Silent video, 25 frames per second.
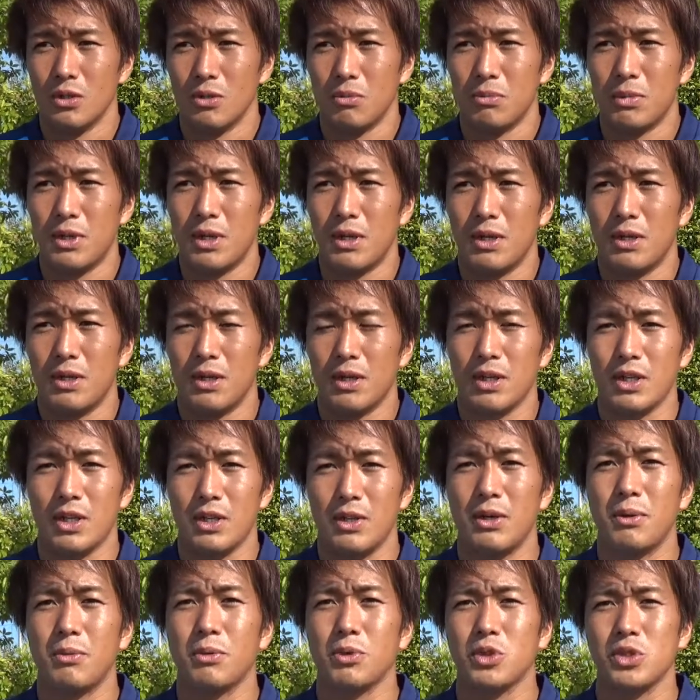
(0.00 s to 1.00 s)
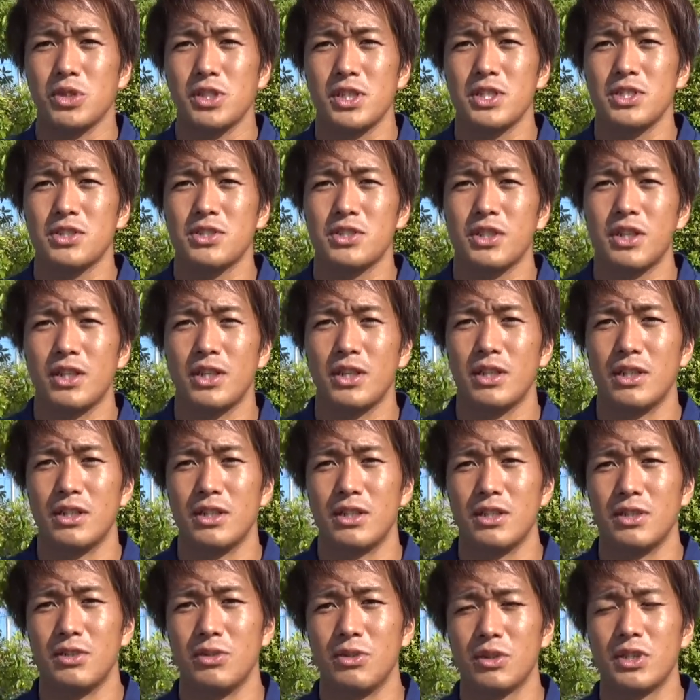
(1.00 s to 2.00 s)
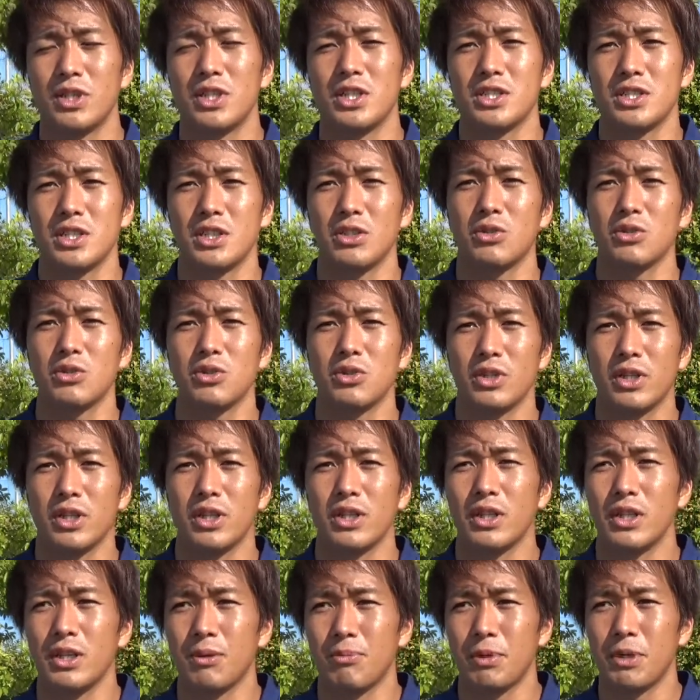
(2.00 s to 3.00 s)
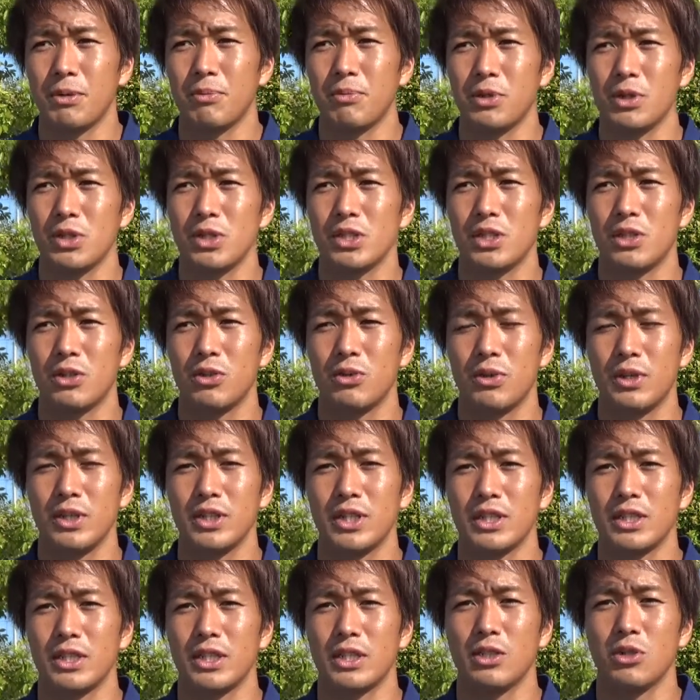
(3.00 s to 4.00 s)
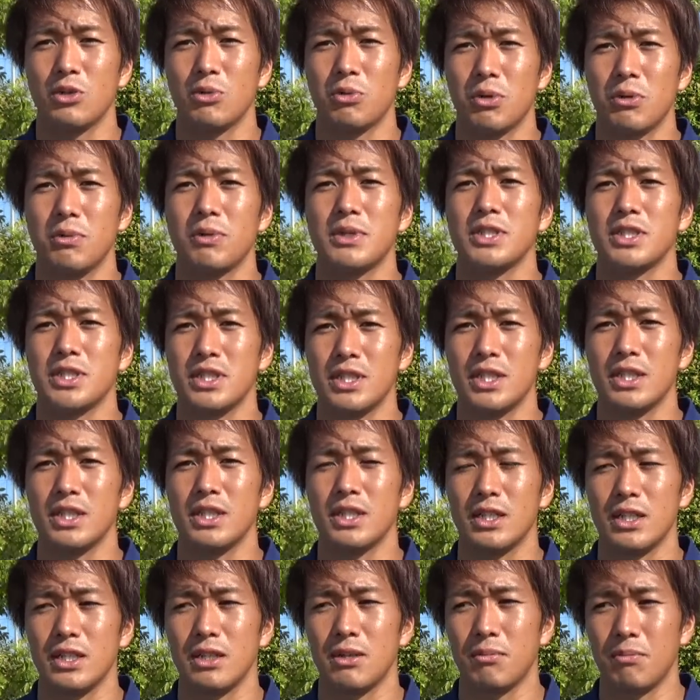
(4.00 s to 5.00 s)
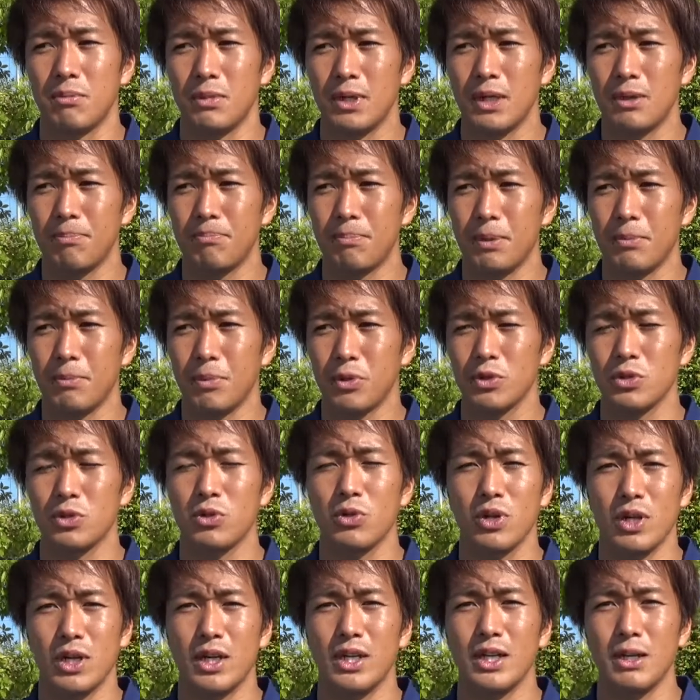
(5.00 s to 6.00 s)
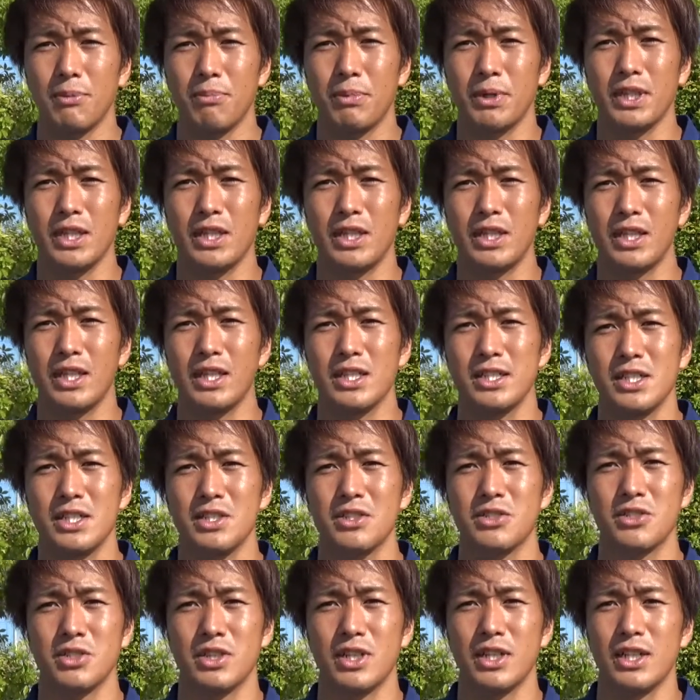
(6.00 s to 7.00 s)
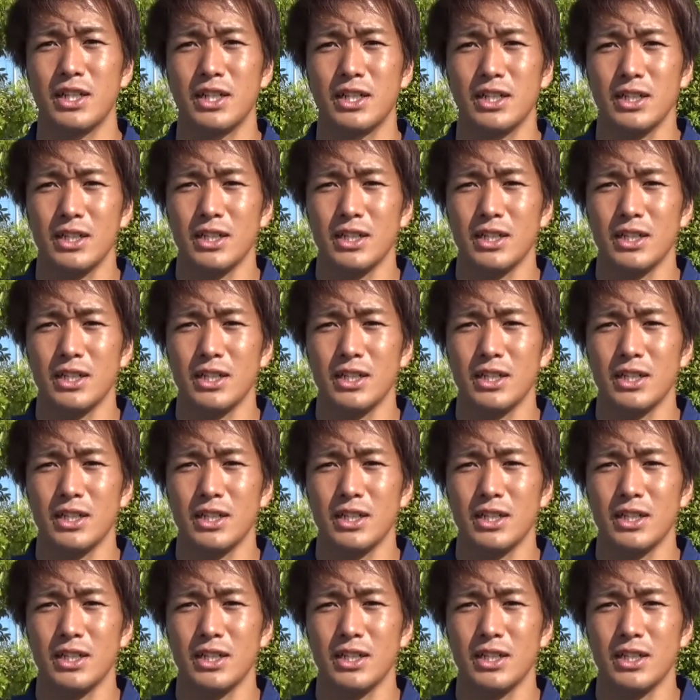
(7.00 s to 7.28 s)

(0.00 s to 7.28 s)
まあ、岩本選手が復帰したことで、やっぱりプラスアルファになったと思いますし、まあ、やっぱ僕とか、やっぱ出てない選手が、